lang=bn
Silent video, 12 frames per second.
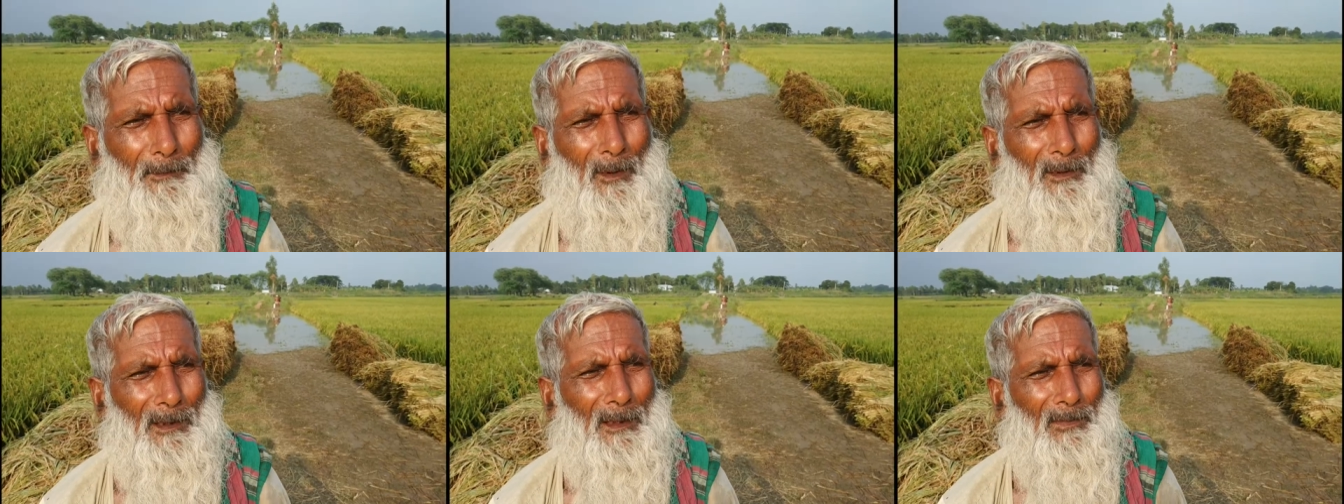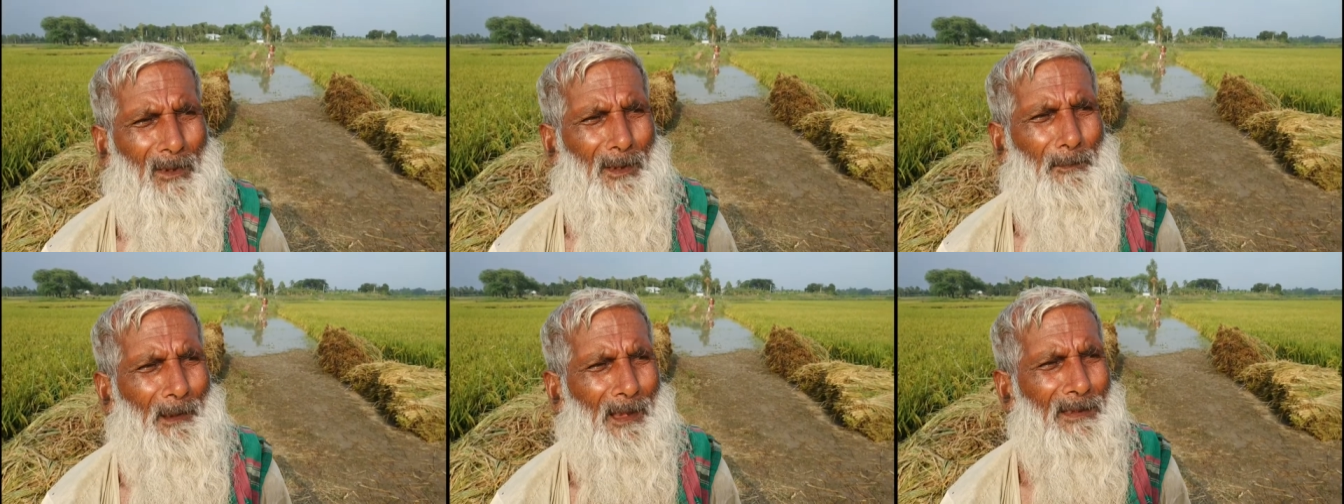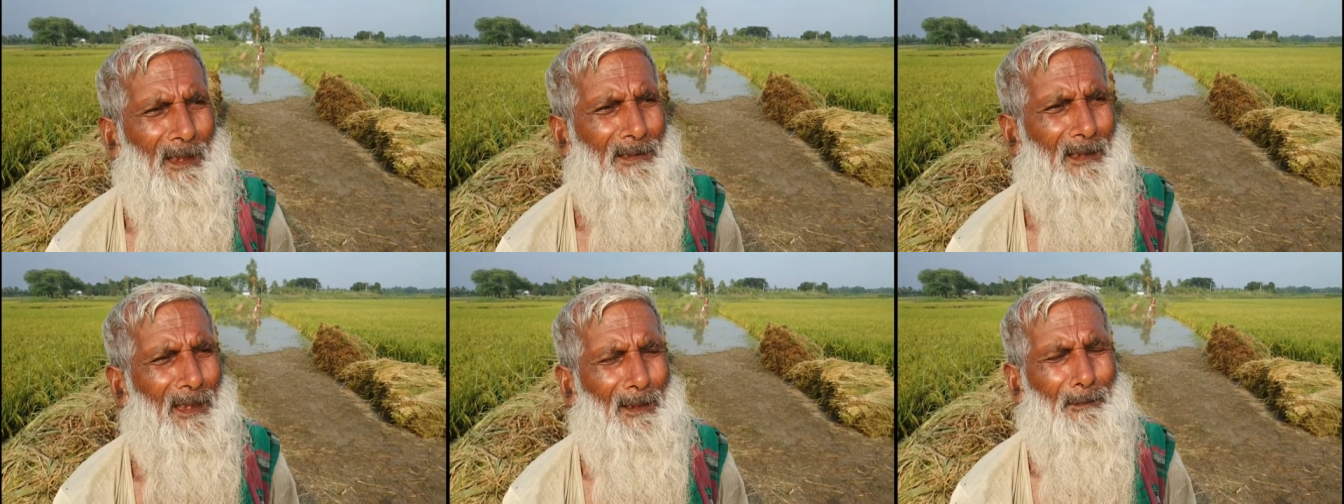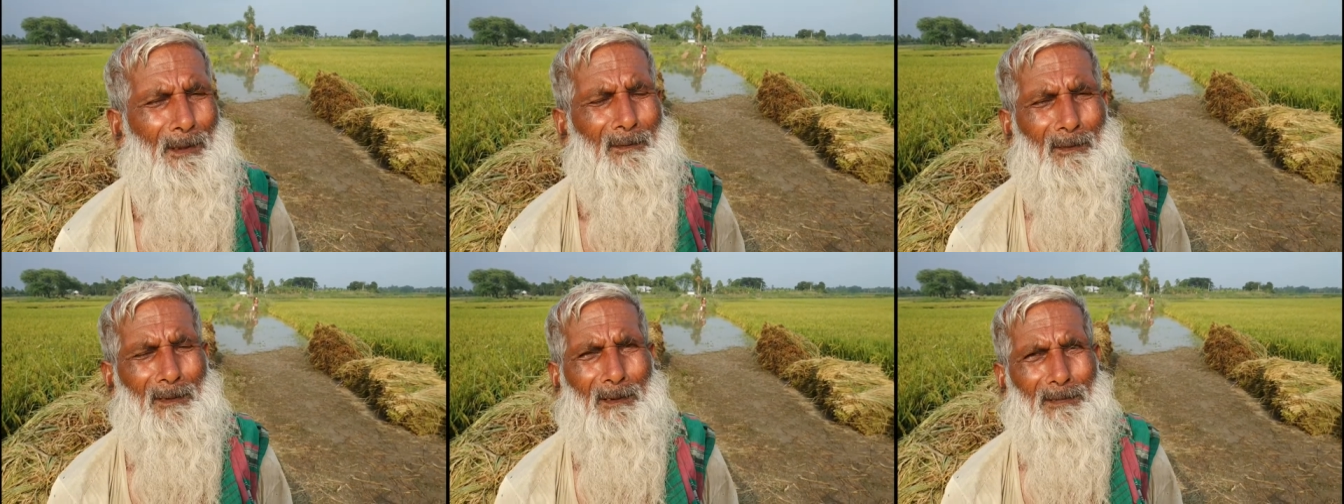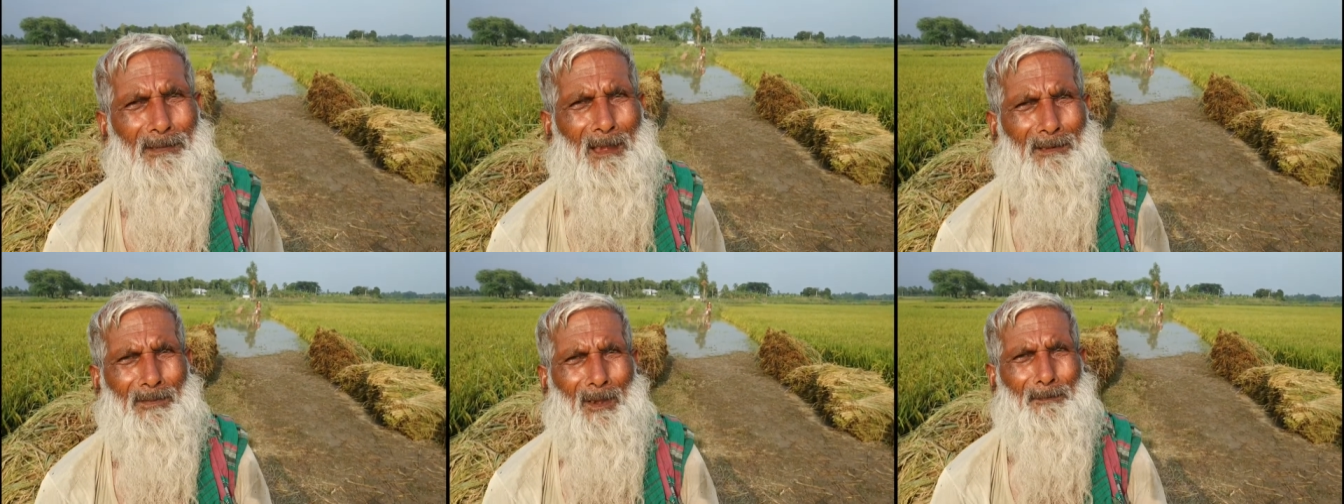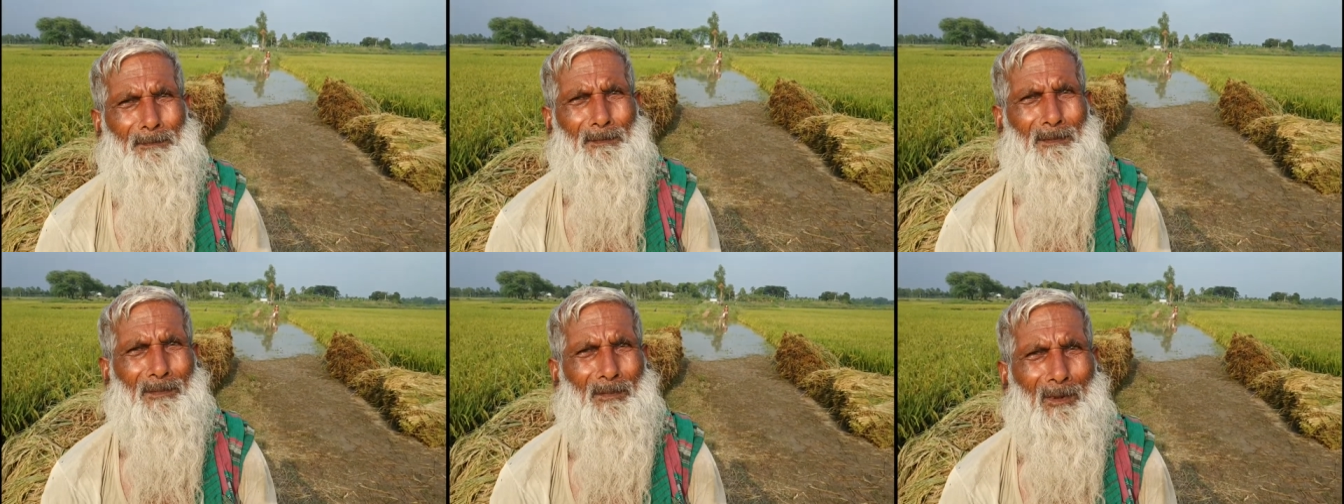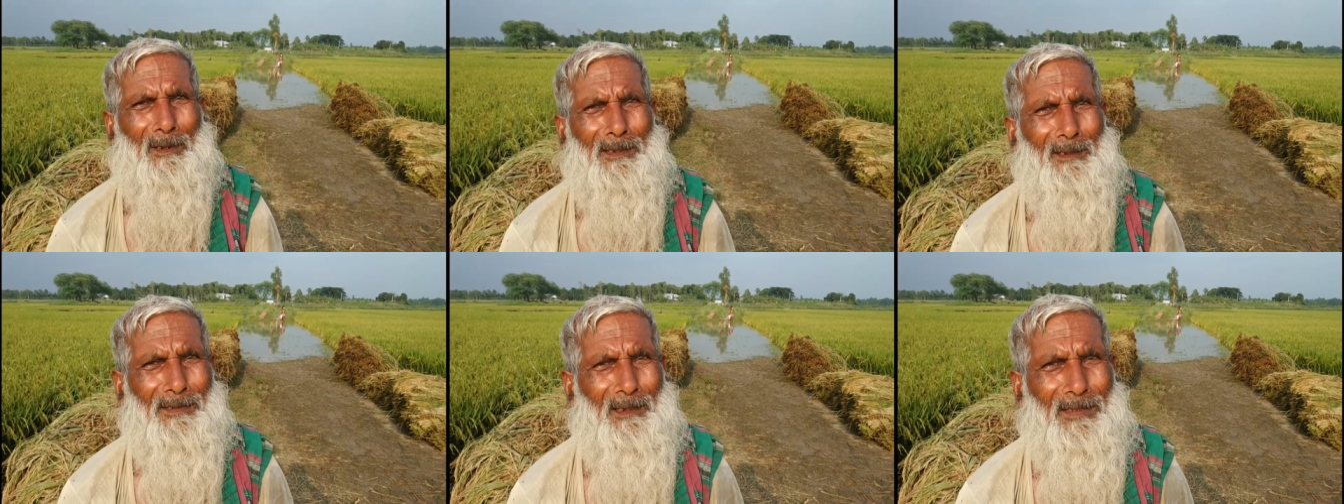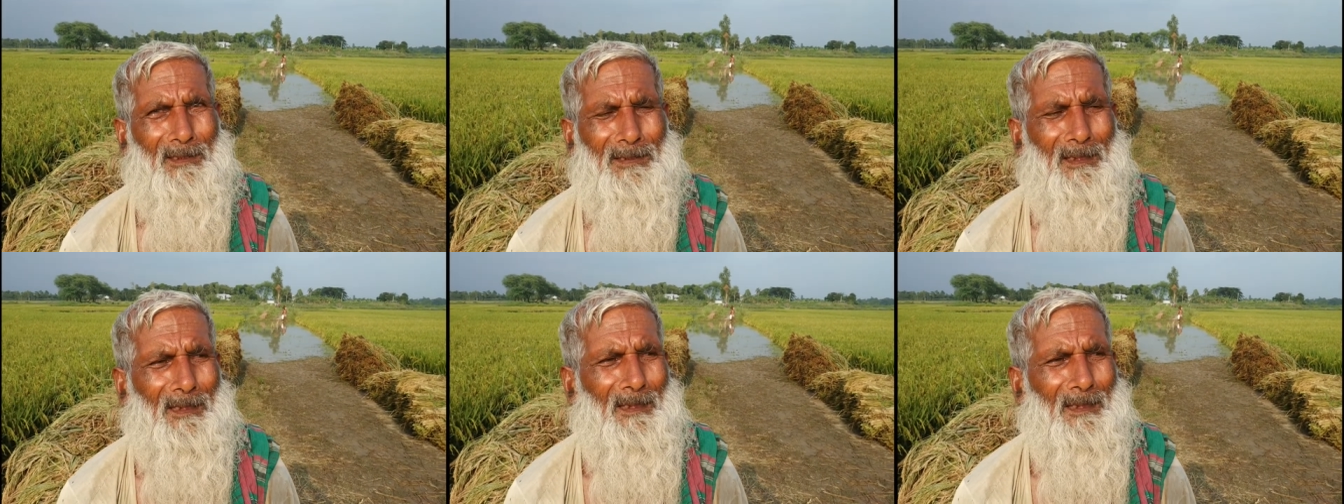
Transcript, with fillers: হঠাৎ করে পানি আসায় আমার ধান সব চলাইয়া যাইতেছে